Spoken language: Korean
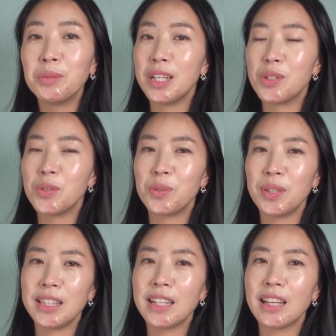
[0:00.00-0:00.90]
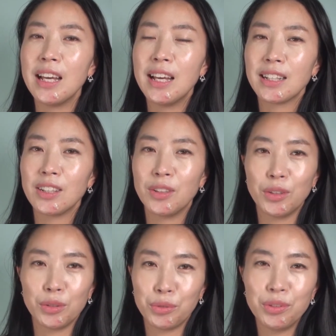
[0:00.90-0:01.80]
돼줄수 있는 그런
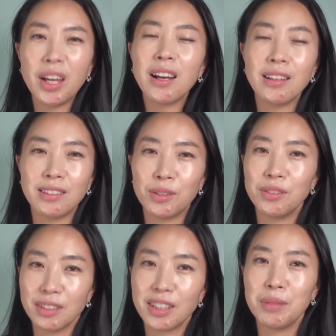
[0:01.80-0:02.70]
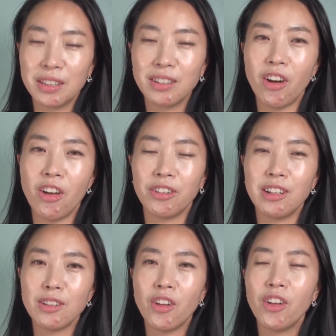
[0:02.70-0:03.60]
어떤 군단 같은 그런 느낌이 들어요.
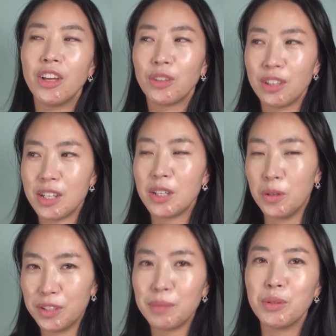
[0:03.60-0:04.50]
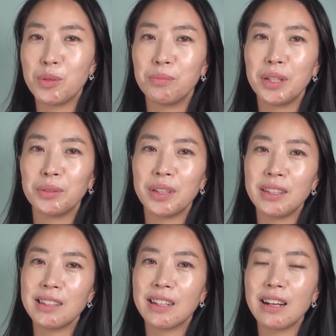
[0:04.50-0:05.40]
그래서 굉장히 열심히 준비하고
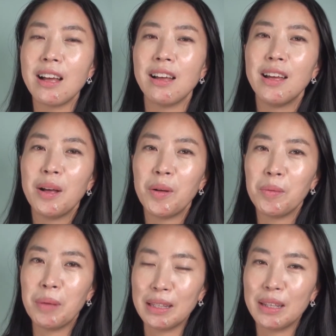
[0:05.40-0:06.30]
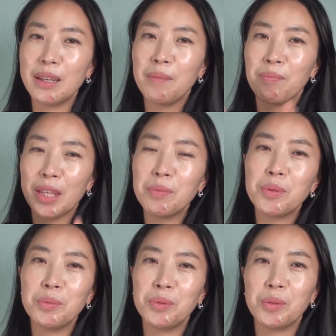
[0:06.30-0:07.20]
계시니까 어, 많이
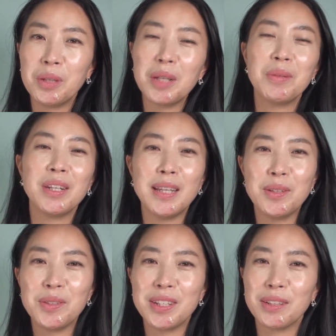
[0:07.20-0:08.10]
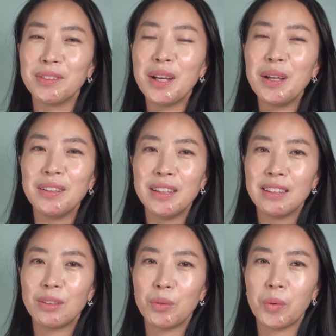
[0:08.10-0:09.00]
입소문도 미리미리 내주시고요.
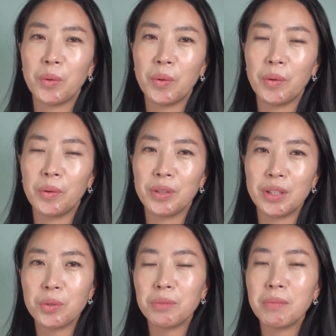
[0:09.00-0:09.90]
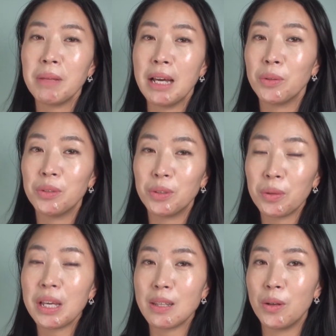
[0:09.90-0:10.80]
또 우리 초등맘 라디오를
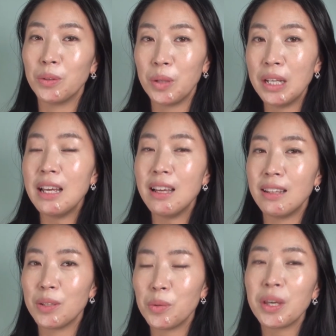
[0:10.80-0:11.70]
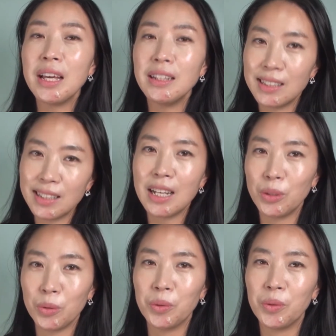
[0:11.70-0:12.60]
통해서 또 하나하나 소개하는
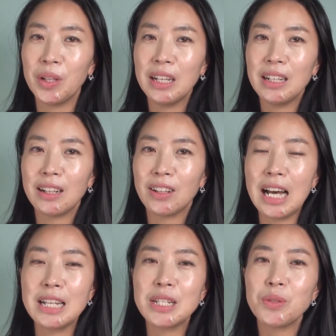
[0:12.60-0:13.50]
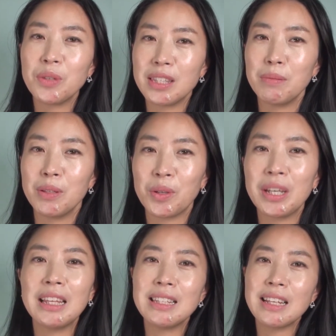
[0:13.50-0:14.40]
시간도 어, 가질 수 있으면
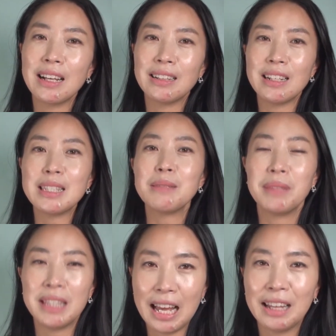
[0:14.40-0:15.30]
좋겠다는 생각을 했습니다.